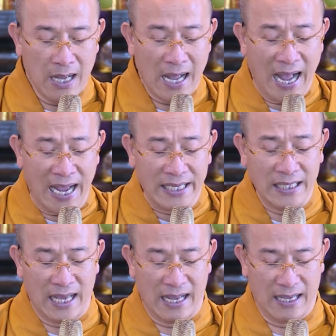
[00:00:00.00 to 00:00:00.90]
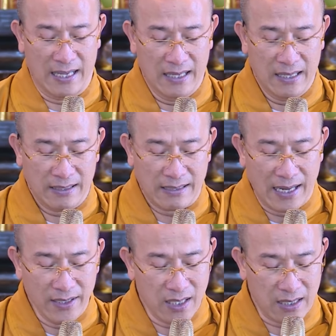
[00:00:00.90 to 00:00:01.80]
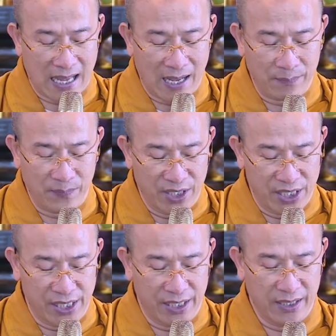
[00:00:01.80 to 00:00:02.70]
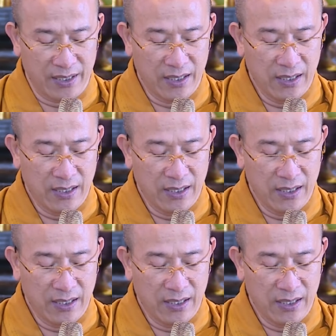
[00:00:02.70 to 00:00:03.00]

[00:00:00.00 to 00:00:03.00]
hai là đã được làm người